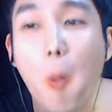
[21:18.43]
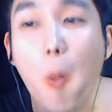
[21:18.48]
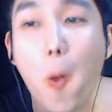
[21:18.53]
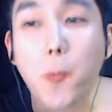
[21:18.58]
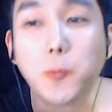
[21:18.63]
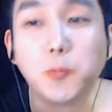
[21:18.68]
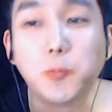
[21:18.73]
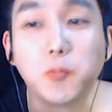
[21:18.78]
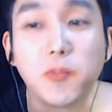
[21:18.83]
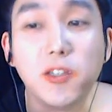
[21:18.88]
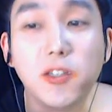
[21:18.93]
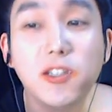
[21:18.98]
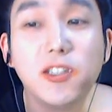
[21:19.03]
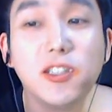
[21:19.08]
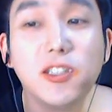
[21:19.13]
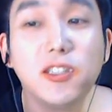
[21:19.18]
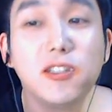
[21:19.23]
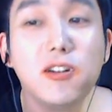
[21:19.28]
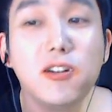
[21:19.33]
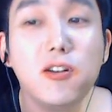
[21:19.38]
음,
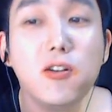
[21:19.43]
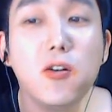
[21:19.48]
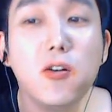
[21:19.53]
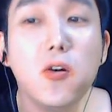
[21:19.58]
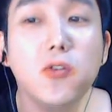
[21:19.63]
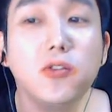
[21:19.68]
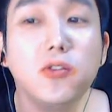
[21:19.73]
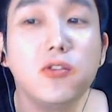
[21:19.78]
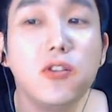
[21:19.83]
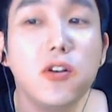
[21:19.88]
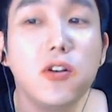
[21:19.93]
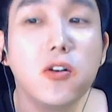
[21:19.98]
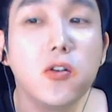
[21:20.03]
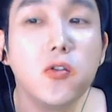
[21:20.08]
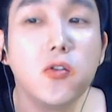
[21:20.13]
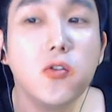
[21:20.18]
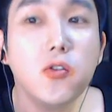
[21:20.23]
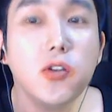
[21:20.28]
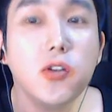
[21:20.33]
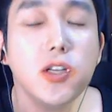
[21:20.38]
그치. 슬로우,
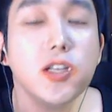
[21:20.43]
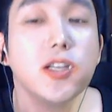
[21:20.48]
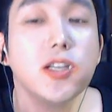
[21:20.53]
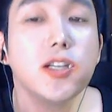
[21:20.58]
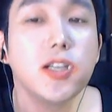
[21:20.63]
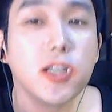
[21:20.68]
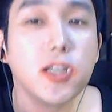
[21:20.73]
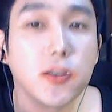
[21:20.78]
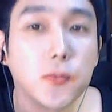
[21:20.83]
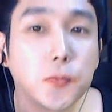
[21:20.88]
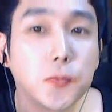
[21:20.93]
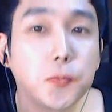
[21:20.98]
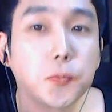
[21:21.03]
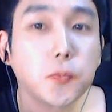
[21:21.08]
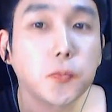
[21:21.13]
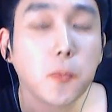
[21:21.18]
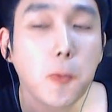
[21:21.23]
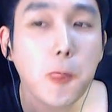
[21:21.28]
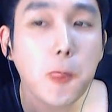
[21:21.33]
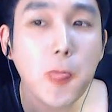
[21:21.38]
슬로우, 킥킥.
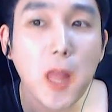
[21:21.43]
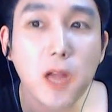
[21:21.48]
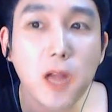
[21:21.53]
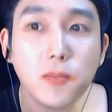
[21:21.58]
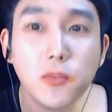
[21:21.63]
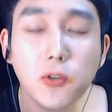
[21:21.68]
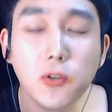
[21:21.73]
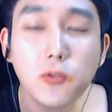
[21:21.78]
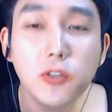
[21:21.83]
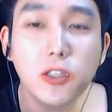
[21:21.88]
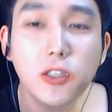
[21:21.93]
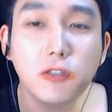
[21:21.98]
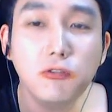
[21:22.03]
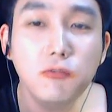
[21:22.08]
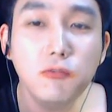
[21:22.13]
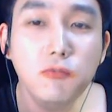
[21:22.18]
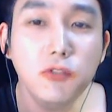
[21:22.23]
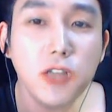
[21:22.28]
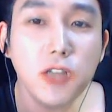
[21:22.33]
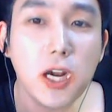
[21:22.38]
저도 이제
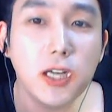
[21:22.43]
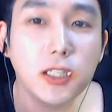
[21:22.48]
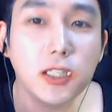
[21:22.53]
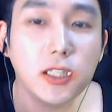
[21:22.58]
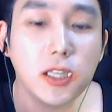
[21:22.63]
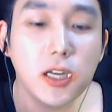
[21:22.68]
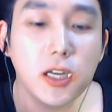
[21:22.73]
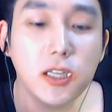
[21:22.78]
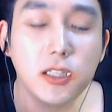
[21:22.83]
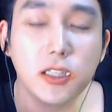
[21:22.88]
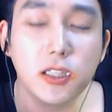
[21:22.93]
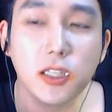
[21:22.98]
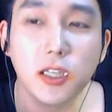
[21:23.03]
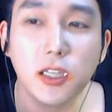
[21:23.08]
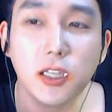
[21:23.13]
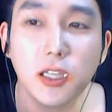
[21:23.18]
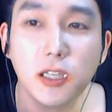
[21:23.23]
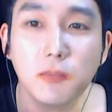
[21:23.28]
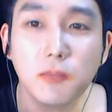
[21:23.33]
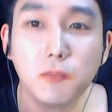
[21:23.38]
스무 살 때
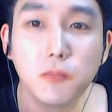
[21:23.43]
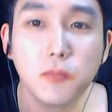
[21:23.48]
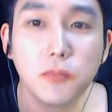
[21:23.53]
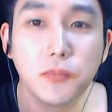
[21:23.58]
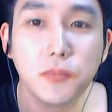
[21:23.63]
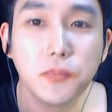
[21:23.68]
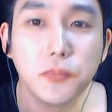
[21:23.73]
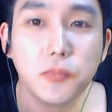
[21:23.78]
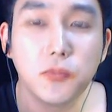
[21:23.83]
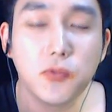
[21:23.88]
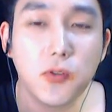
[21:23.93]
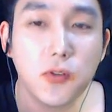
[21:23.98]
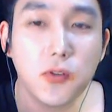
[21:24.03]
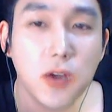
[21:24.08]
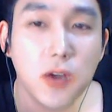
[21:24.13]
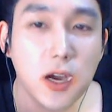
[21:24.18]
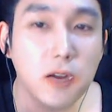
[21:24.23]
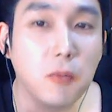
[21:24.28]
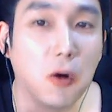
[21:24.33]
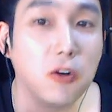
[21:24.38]
이제
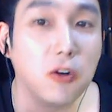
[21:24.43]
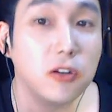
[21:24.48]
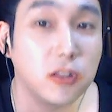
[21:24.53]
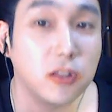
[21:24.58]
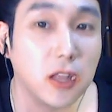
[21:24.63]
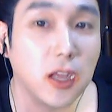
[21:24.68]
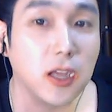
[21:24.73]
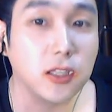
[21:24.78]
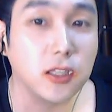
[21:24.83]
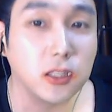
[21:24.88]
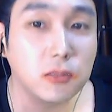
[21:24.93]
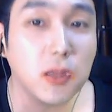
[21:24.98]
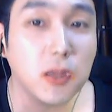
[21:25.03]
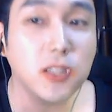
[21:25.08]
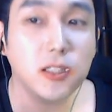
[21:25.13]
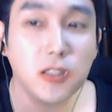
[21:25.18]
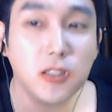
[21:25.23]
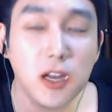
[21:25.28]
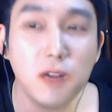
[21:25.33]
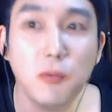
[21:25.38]
무언가를 먹을 때,
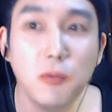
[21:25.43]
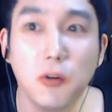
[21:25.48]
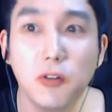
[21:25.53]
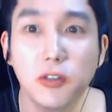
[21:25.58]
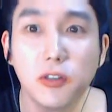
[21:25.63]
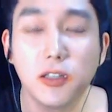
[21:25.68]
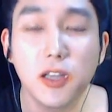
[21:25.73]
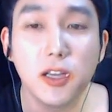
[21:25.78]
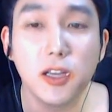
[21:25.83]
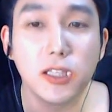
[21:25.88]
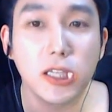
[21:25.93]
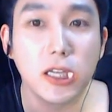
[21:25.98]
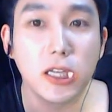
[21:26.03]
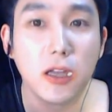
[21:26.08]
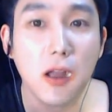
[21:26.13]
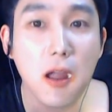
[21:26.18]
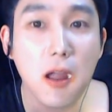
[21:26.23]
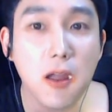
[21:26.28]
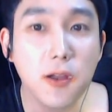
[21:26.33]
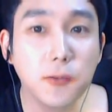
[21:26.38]
파스타를 먹을 때 이제
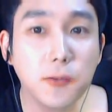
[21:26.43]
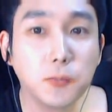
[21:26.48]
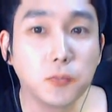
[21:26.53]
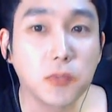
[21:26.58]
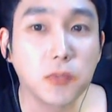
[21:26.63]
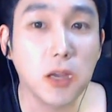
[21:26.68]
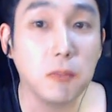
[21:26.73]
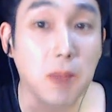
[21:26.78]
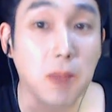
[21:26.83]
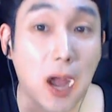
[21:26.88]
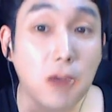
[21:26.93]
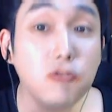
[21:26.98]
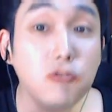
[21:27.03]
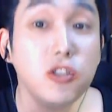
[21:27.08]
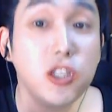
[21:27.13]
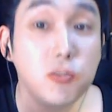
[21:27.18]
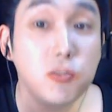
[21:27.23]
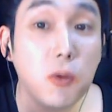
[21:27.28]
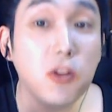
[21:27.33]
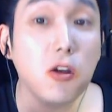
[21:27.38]
그냥 마구
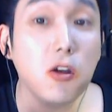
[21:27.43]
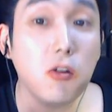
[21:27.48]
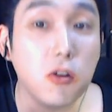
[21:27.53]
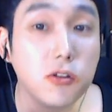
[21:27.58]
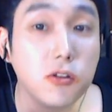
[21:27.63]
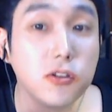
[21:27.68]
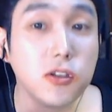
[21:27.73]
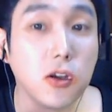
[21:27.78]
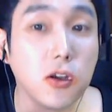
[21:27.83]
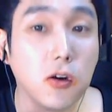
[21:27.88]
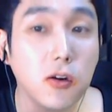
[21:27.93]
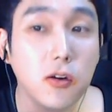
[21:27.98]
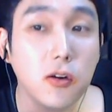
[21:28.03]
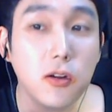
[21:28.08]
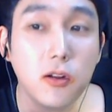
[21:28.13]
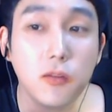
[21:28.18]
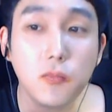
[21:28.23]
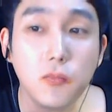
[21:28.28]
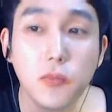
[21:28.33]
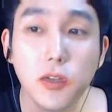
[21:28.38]
집어넣었거든요.
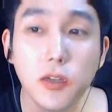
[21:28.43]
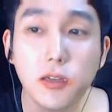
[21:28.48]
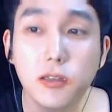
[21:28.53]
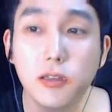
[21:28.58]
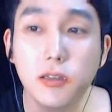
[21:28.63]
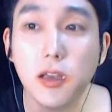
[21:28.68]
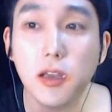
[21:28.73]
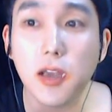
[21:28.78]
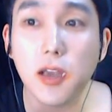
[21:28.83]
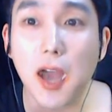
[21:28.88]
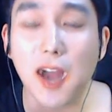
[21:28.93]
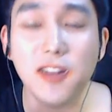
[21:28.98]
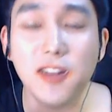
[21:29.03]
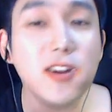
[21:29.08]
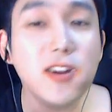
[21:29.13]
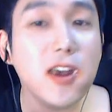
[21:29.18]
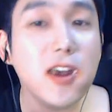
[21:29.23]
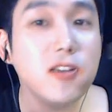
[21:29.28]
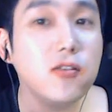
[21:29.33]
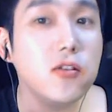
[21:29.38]
근데 그게
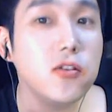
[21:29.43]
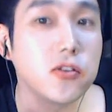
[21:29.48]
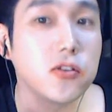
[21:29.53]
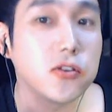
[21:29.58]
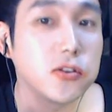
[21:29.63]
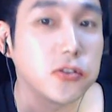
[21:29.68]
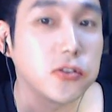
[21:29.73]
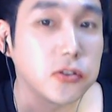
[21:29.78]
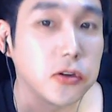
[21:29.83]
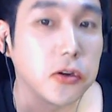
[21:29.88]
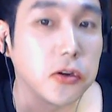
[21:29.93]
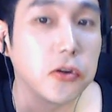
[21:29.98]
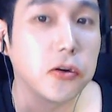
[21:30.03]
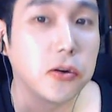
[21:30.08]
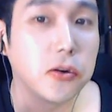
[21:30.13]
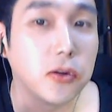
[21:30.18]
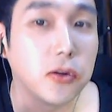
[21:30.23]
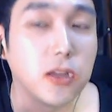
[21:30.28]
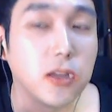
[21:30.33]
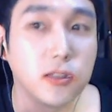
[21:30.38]
아니라는 걸 느꼈어요.
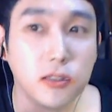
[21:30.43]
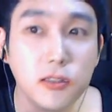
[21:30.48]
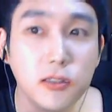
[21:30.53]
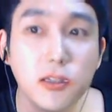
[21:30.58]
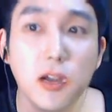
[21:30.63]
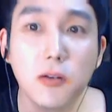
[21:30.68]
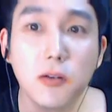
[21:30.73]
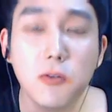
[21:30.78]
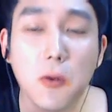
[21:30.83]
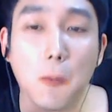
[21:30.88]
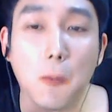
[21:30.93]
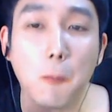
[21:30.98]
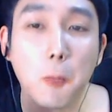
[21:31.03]
예, 진짜로.